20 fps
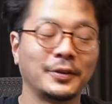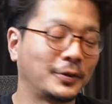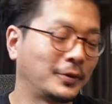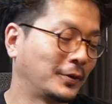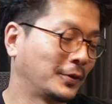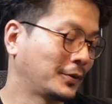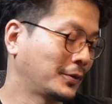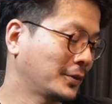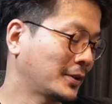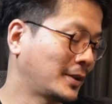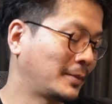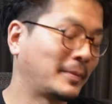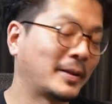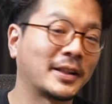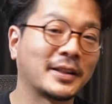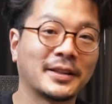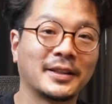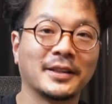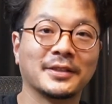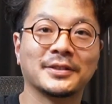音が
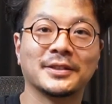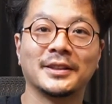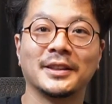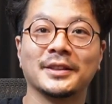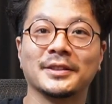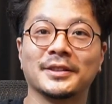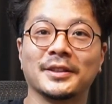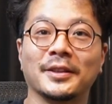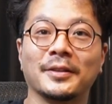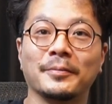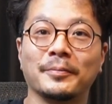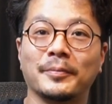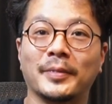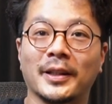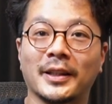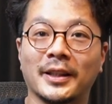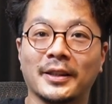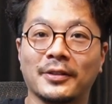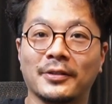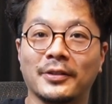全くせず
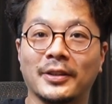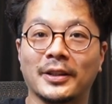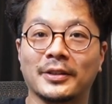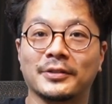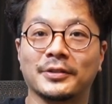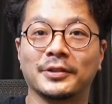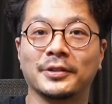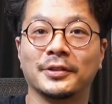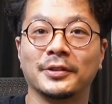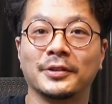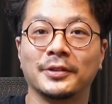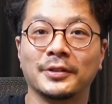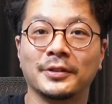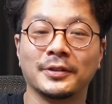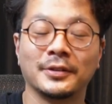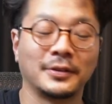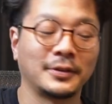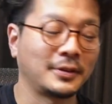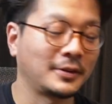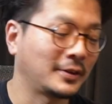バカッと開く。
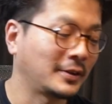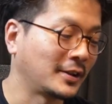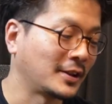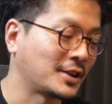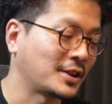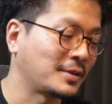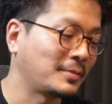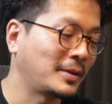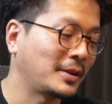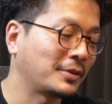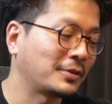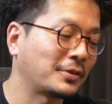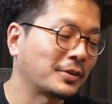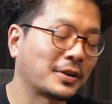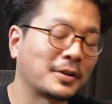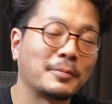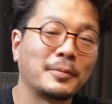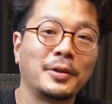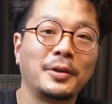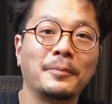て閉める
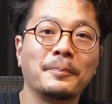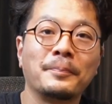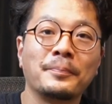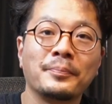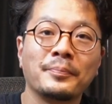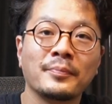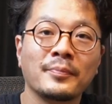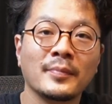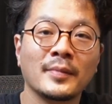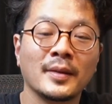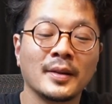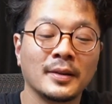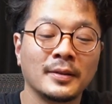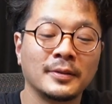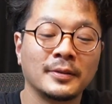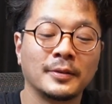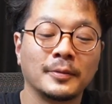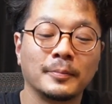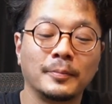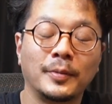時も
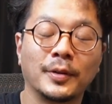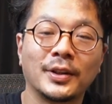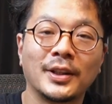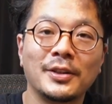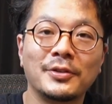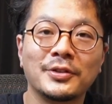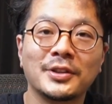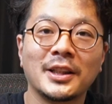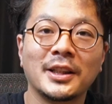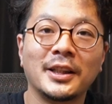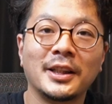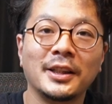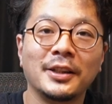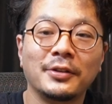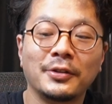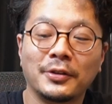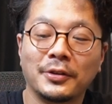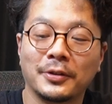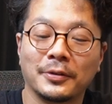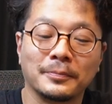ボタン押さない
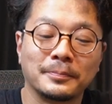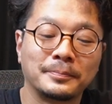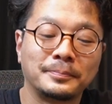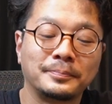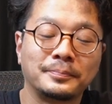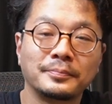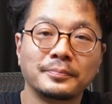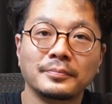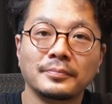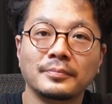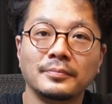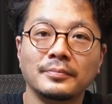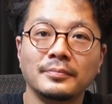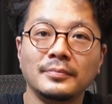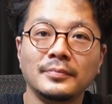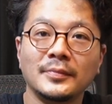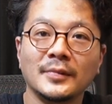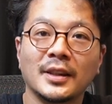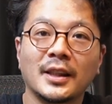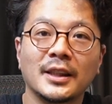と
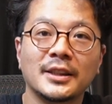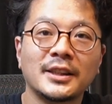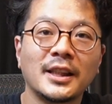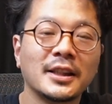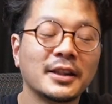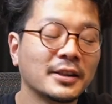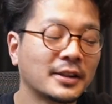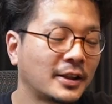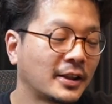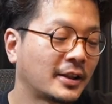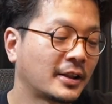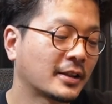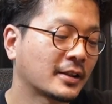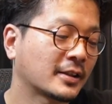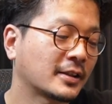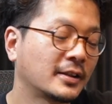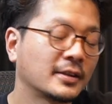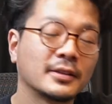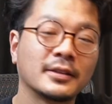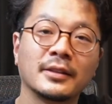カチャってなん
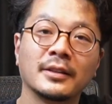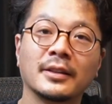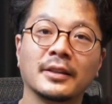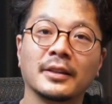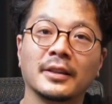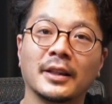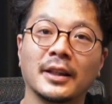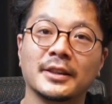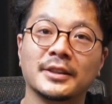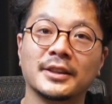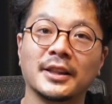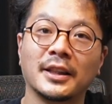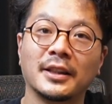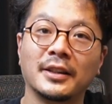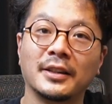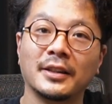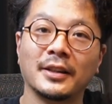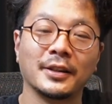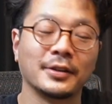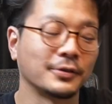かカチャっ
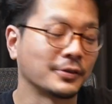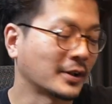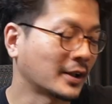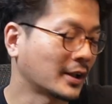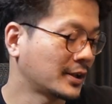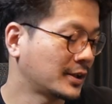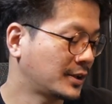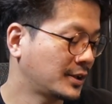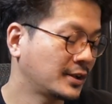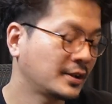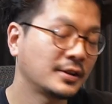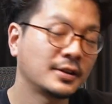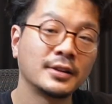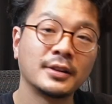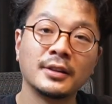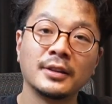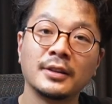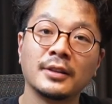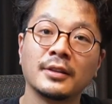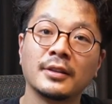ていう感
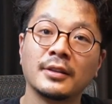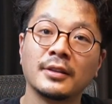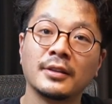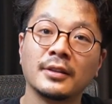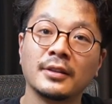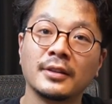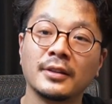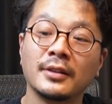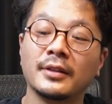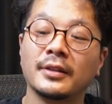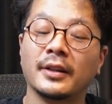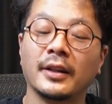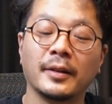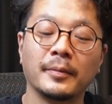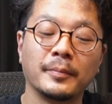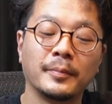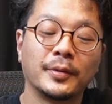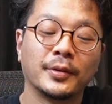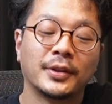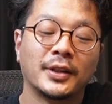じ
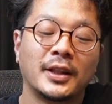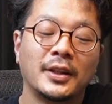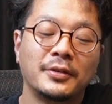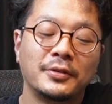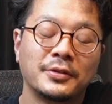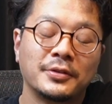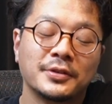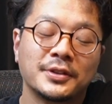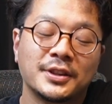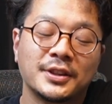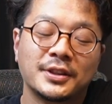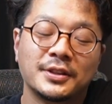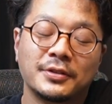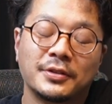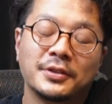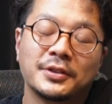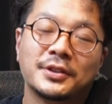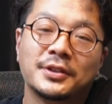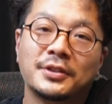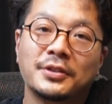ねボタンを押す
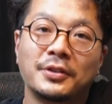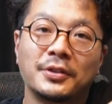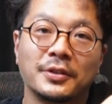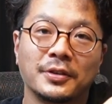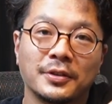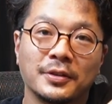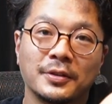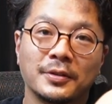と